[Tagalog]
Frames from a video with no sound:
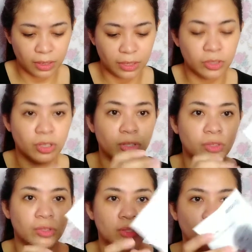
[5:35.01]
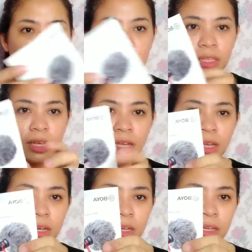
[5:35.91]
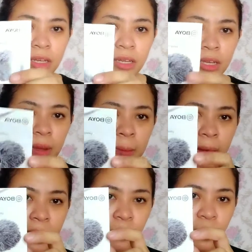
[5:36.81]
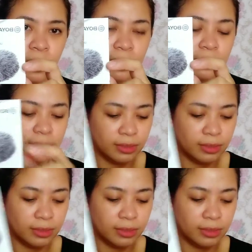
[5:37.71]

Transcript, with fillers: Alright, so ito. Yung kanyang manual.